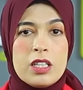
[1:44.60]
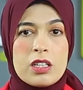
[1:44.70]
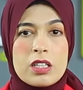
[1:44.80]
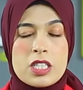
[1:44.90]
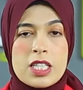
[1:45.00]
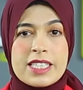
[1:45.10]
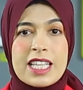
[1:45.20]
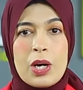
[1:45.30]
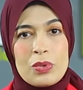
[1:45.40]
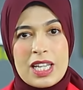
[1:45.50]
الرخيص
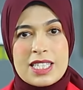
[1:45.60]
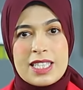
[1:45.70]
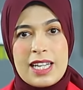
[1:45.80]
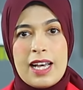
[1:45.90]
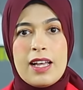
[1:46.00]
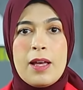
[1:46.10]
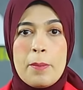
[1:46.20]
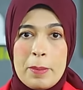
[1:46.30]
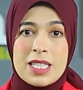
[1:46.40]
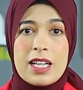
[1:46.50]
للسلعة وتخزنها
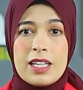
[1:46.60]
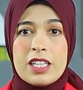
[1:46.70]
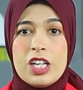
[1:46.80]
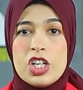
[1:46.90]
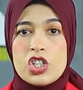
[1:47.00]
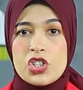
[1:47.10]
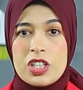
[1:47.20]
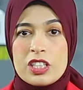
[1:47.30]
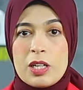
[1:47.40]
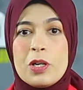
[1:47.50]
مثلا
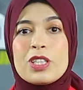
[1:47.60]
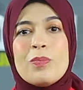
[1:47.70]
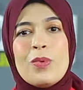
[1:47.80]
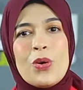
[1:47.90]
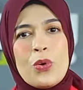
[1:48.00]
اشتري طماطم